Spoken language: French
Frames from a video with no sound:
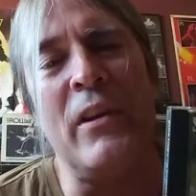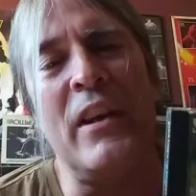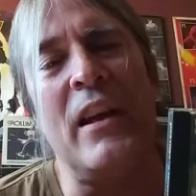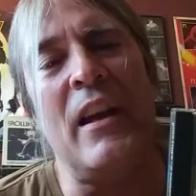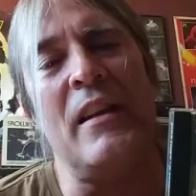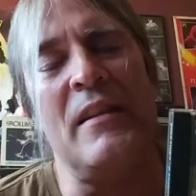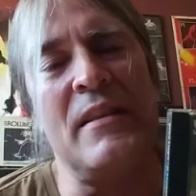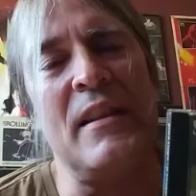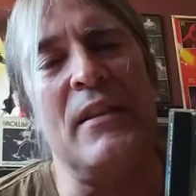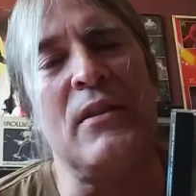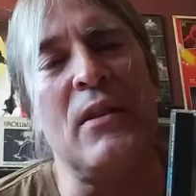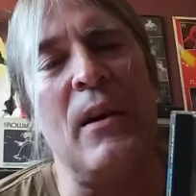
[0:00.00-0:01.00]
a Day et
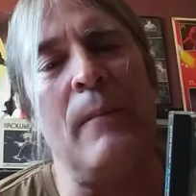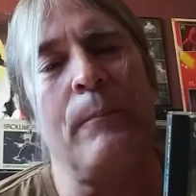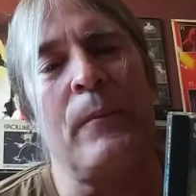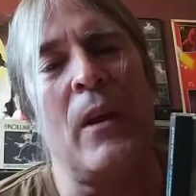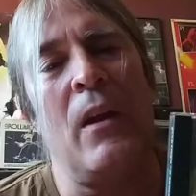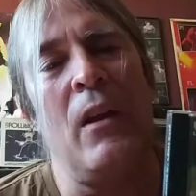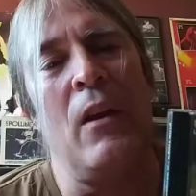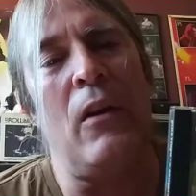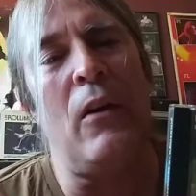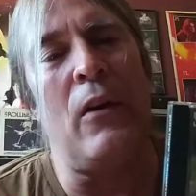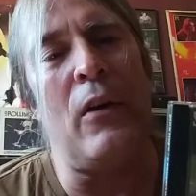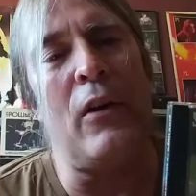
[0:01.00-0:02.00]
See Ça,
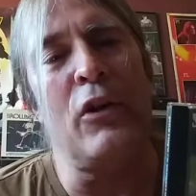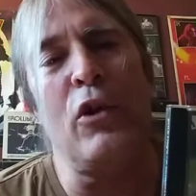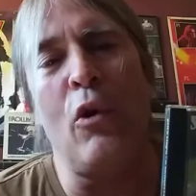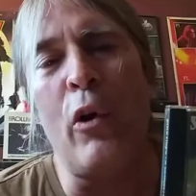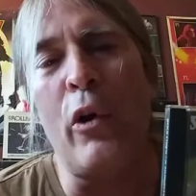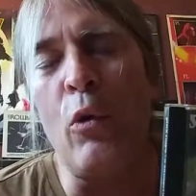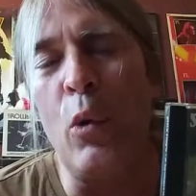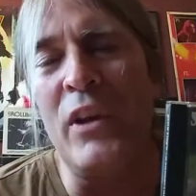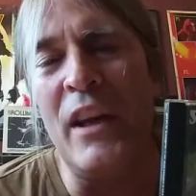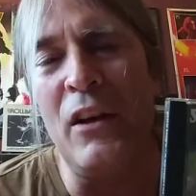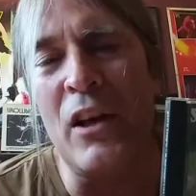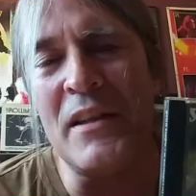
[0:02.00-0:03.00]
euh, qui ont un
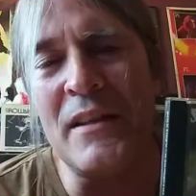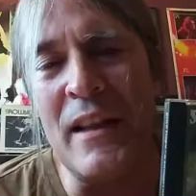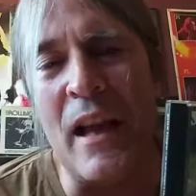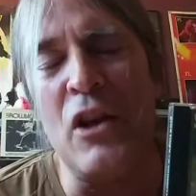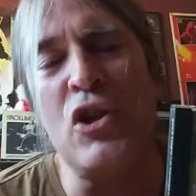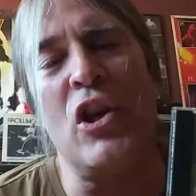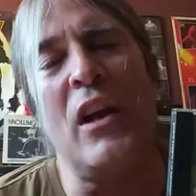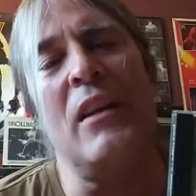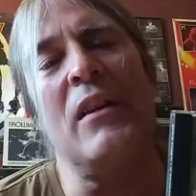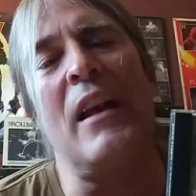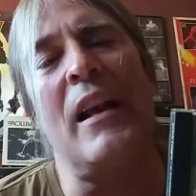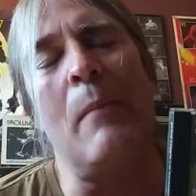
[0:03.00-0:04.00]
côté nostalgique
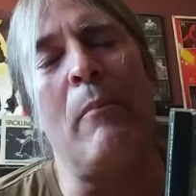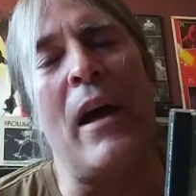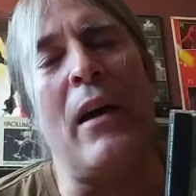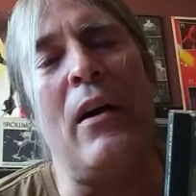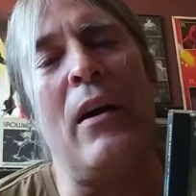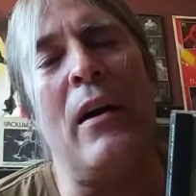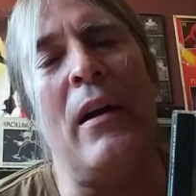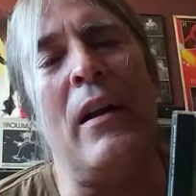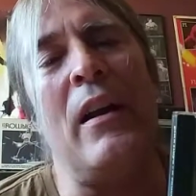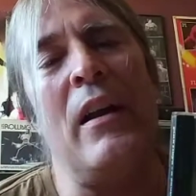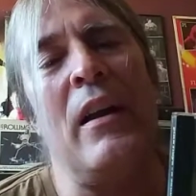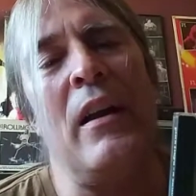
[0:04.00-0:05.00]
dans les paroles